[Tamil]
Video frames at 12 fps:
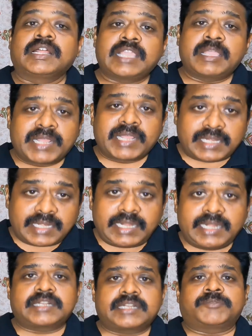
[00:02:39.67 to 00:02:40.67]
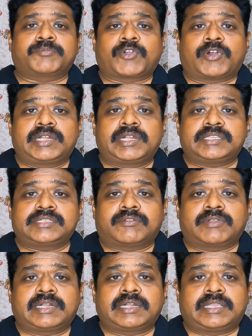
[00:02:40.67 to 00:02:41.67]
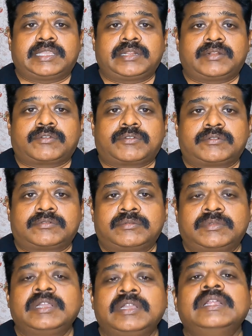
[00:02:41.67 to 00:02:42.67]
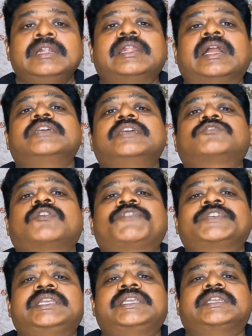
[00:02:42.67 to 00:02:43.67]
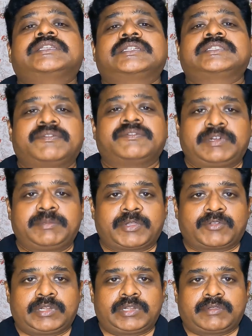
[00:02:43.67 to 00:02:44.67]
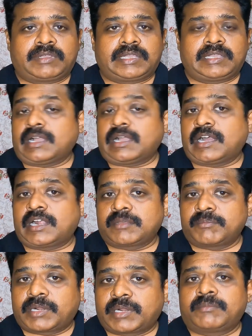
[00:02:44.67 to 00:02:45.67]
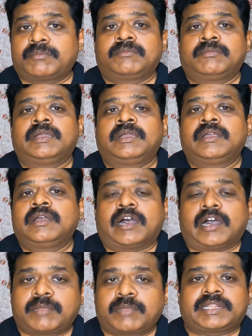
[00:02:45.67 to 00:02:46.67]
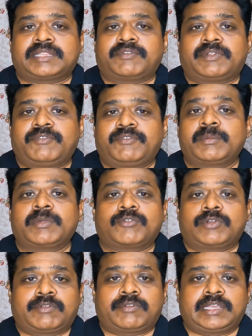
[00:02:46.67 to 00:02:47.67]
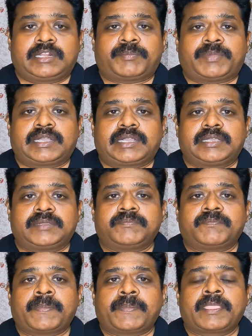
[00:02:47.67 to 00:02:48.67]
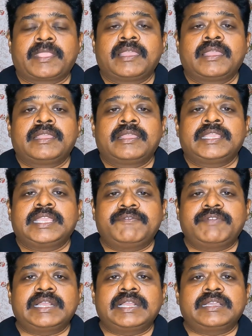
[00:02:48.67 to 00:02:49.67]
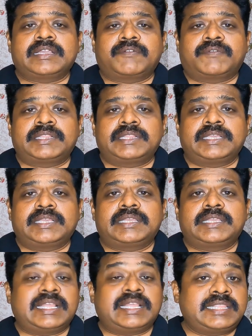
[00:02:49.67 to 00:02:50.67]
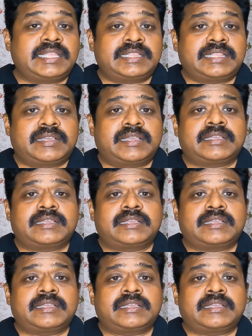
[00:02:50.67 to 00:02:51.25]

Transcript: அதே மாதிரி லீடர்ஷிப் குவாலிட்டிஸ் அவங்கக்கிட்ட இருக்கும் நல்ல சொஃபஸ்டிகேஷன்ஸை விரும்பக்கூடியவங்க ஆடம்பரம் ஆடம்பரத்தை விரும்பக்கூடியவங்களாக இருப்பாங்க இவங்களுக்கு வந்து எந்தெந்த